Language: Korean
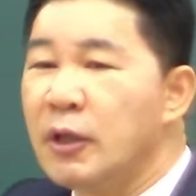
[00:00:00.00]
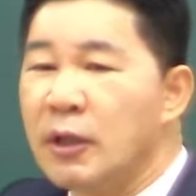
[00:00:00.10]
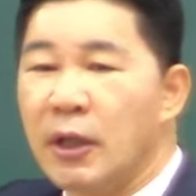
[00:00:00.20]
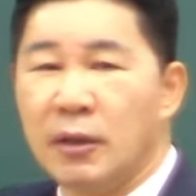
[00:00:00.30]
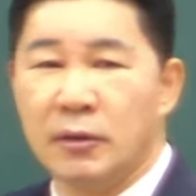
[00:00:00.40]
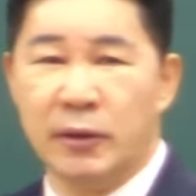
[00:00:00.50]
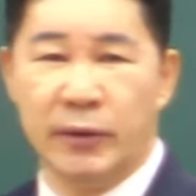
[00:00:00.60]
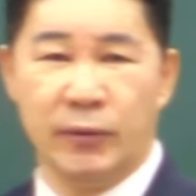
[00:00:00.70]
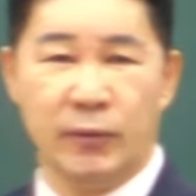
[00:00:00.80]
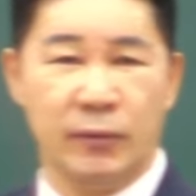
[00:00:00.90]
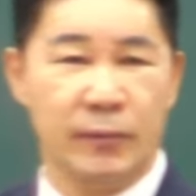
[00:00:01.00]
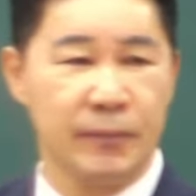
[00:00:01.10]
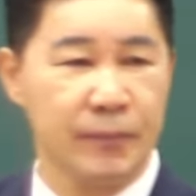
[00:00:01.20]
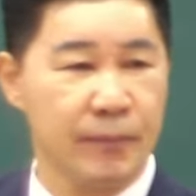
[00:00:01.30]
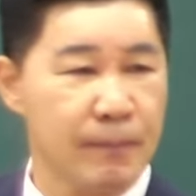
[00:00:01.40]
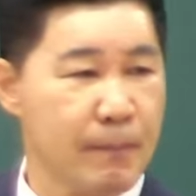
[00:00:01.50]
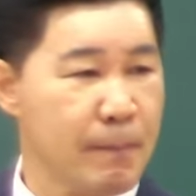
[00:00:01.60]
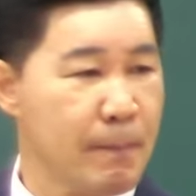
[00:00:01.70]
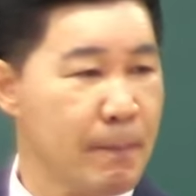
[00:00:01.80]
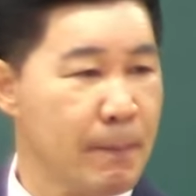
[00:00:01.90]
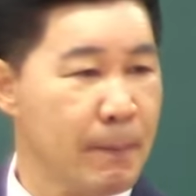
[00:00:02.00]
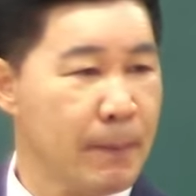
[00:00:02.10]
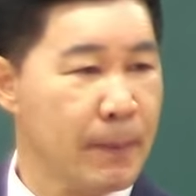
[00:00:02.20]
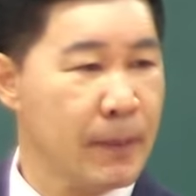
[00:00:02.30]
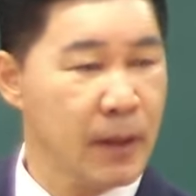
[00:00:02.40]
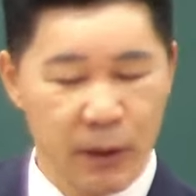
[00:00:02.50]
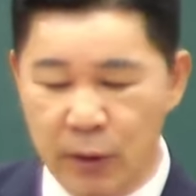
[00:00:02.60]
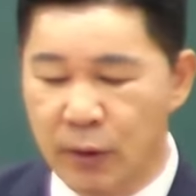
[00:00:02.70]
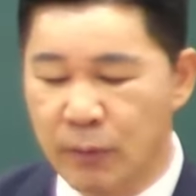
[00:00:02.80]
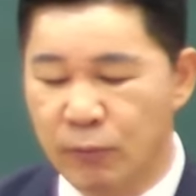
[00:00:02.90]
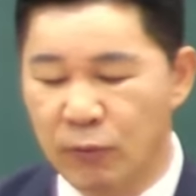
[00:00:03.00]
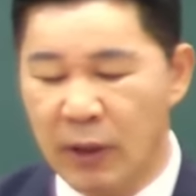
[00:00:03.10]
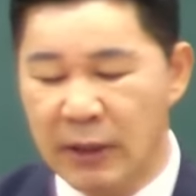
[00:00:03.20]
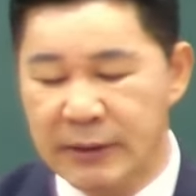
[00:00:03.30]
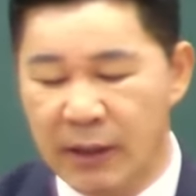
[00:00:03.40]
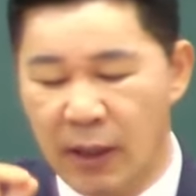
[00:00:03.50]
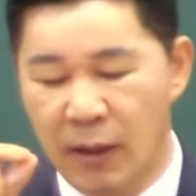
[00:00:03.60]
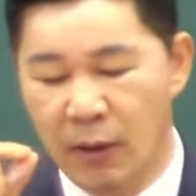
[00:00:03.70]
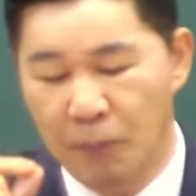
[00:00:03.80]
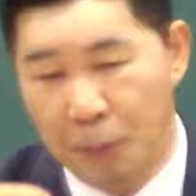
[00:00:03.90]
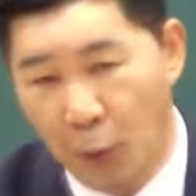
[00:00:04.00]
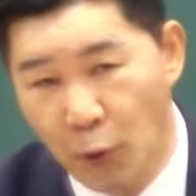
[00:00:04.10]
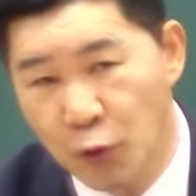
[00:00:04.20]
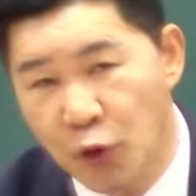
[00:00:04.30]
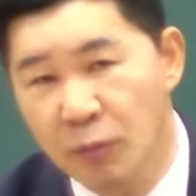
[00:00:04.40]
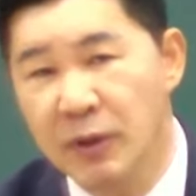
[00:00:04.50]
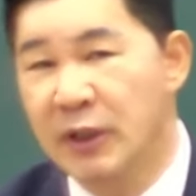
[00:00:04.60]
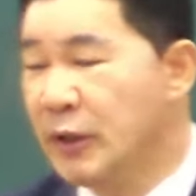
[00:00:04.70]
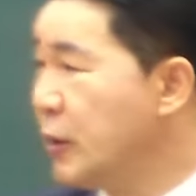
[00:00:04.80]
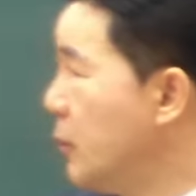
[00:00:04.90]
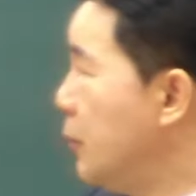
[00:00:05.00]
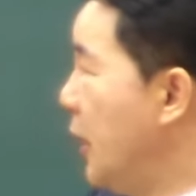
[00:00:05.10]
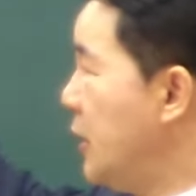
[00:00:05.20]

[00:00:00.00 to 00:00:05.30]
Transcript: 다르게 하는 거예요. 总是开始是错的。 여러분과 제가 복음이 여러분의